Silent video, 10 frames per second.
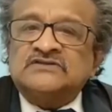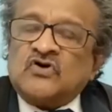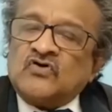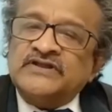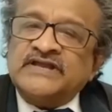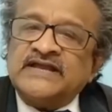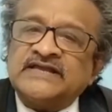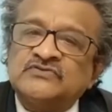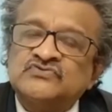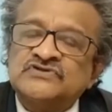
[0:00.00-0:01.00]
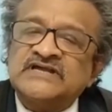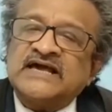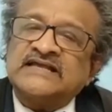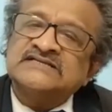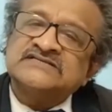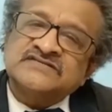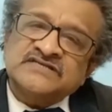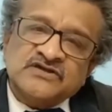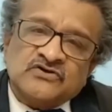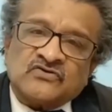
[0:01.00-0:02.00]
চারজনকে দশ বছরের
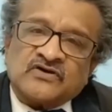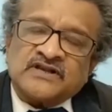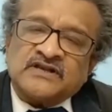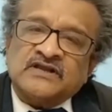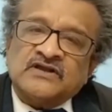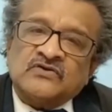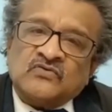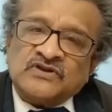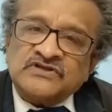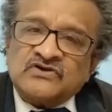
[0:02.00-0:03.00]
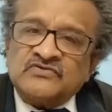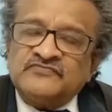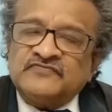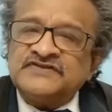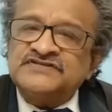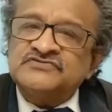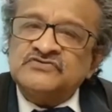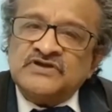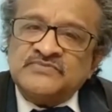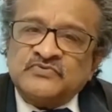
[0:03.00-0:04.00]
কারাদণ্ডের সাজা দিল হাওড়া আদালত
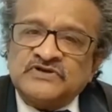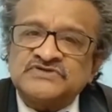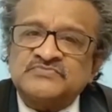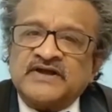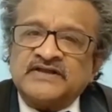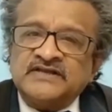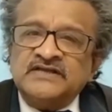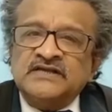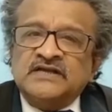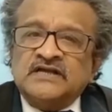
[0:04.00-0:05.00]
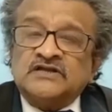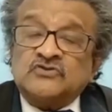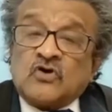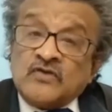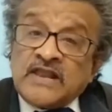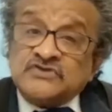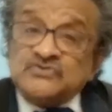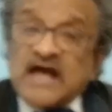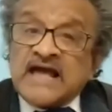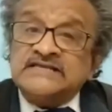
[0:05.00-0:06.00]
একই সঙ্গে ওই চারজনকে দশ হাজার টাকা
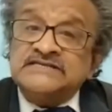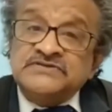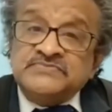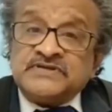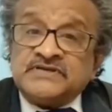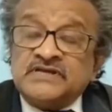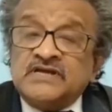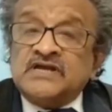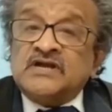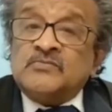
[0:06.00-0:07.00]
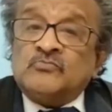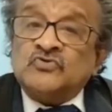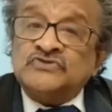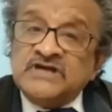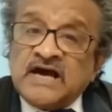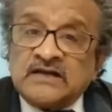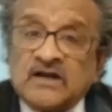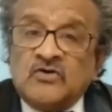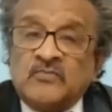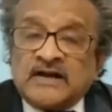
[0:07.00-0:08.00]
জরিমানা অনাদায়ে আরও দুবছর
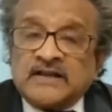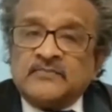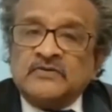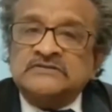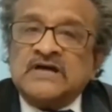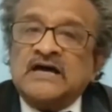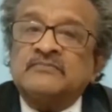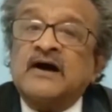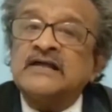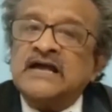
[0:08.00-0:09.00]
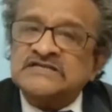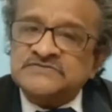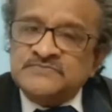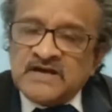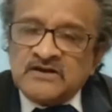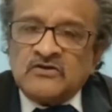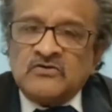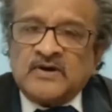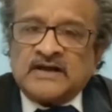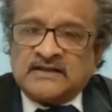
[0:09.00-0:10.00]
কারাদণ্ডের নির্দেশ দেন অভিযুক্ত আরও আটজনকে
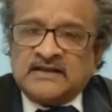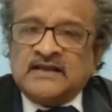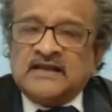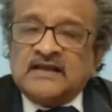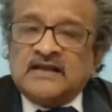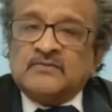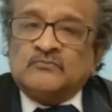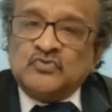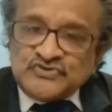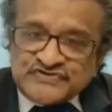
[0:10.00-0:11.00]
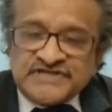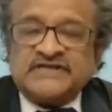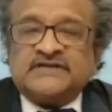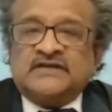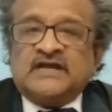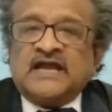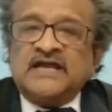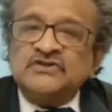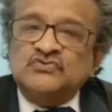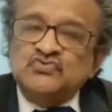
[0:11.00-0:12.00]
সাত বছরের কারাদণ্ড এবং দুজনকে
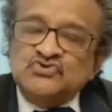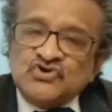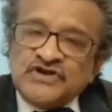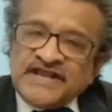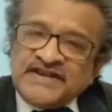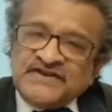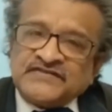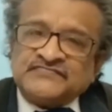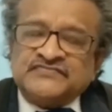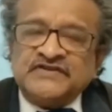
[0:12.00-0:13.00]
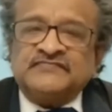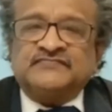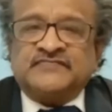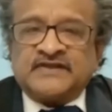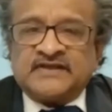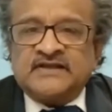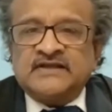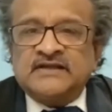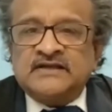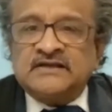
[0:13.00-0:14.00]
পাঁচ বছরের কারাদণ্ডের নির্দেশ দিয়েছে
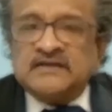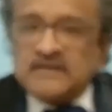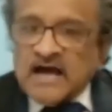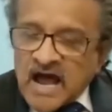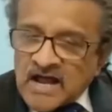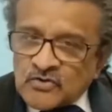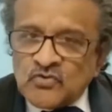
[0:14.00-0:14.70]
আদালত দু